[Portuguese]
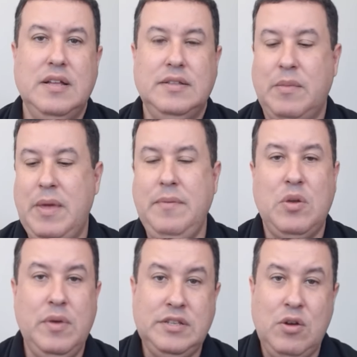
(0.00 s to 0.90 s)
Tá bem?
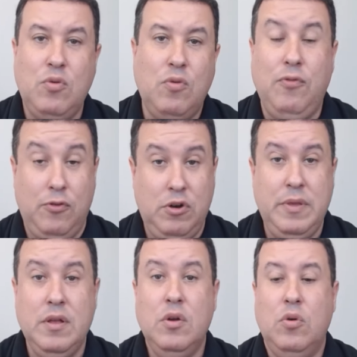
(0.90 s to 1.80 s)
Então, esse é o
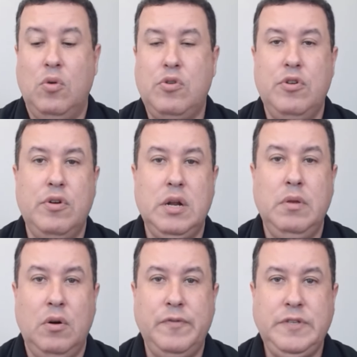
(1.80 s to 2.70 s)
conforme o
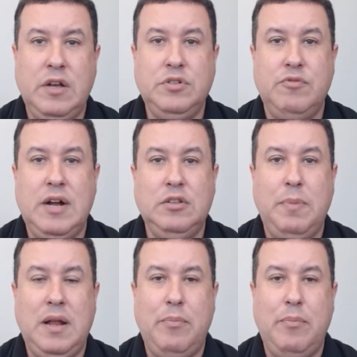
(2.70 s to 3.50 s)
cronograma oficial divulgado pela